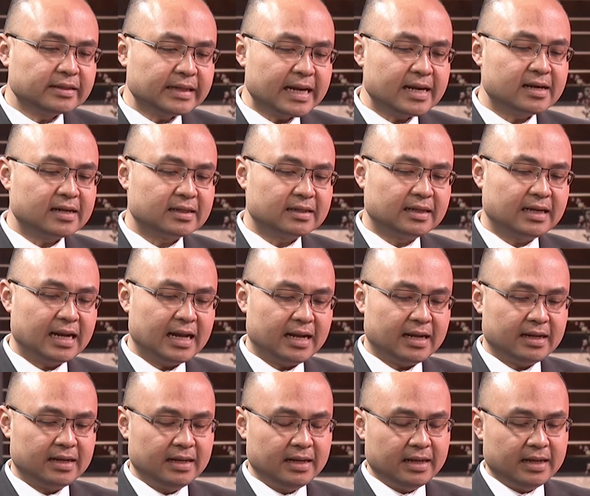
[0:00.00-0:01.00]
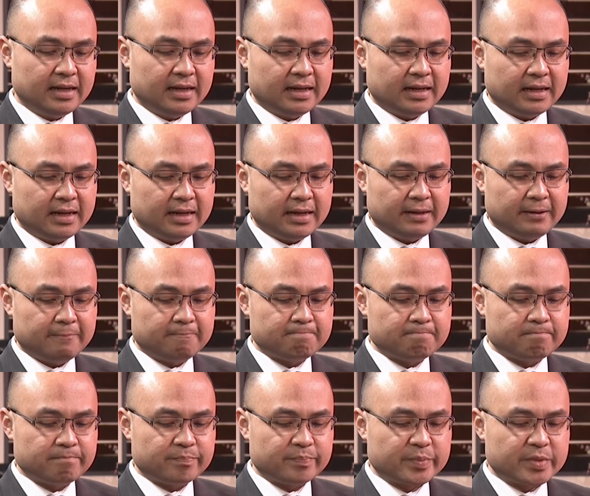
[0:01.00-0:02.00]
thức đây rằng là
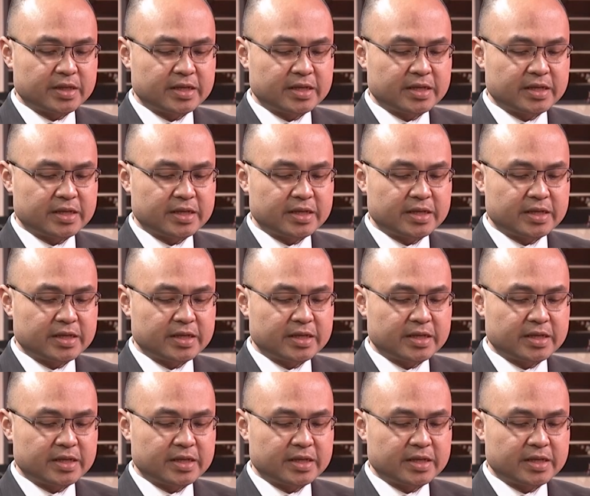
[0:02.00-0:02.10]
um,